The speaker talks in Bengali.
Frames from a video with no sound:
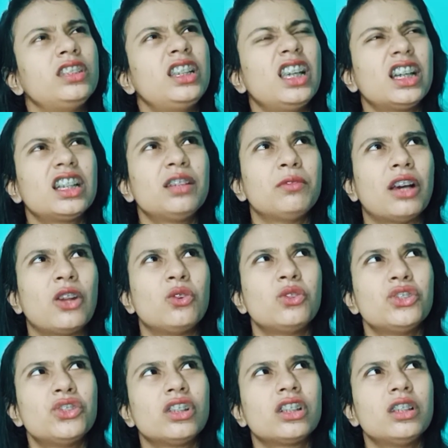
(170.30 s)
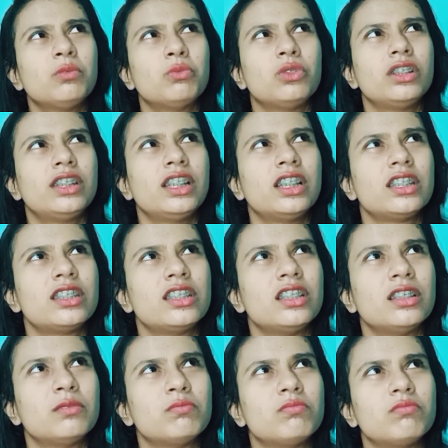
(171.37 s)
কি একটা ভালো কিছু একটা বলতে
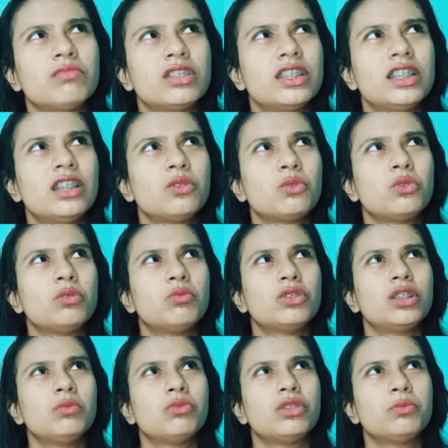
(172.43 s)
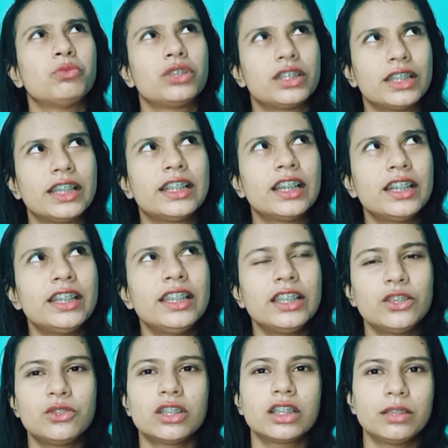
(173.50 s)
যাচ্ছিলাম সেটা আর কোনো মতে মনে পড়ছে না এটা নিয়ে
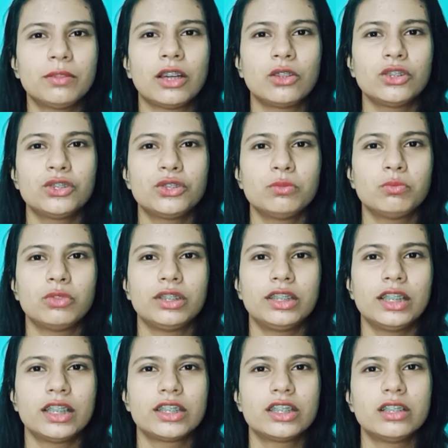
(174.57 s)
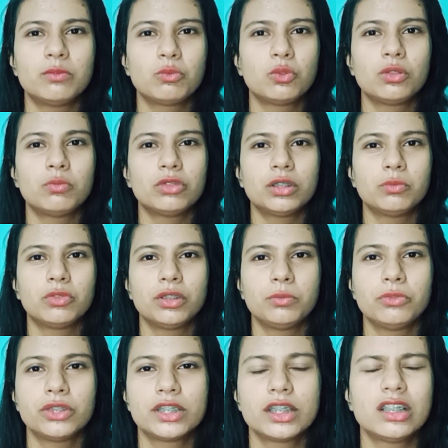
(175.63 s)
কিছু একটা ভালো কিছু বলতে যাচ্ছিলাম কোনো মতে মনে
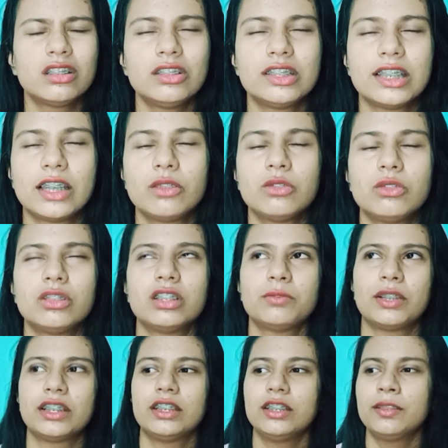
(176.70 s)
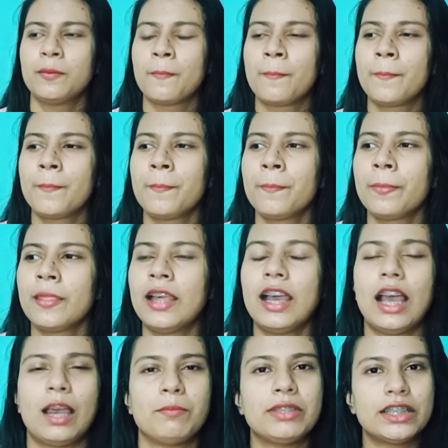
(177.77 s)
পড়ছে না তো যাই হোক ওটা বাদ দেন
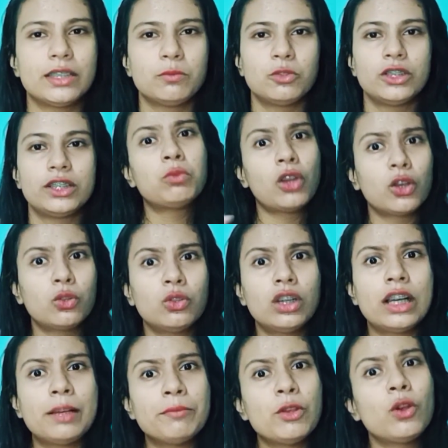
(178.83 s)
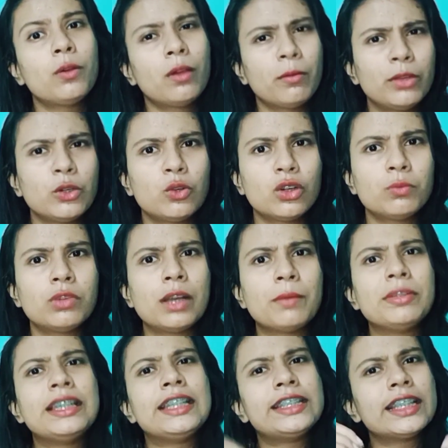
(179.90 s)
আমি যেটা বলছি ব্লগগুলো আমি ওইভাবেই করবো
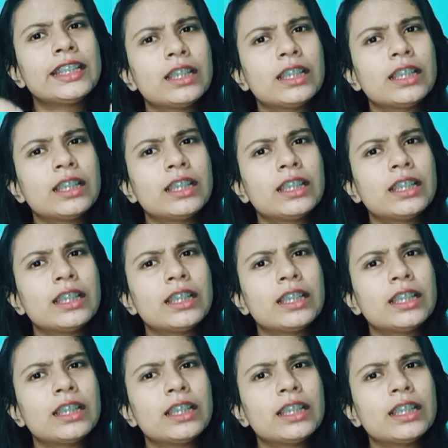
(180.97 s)
আমি নিজে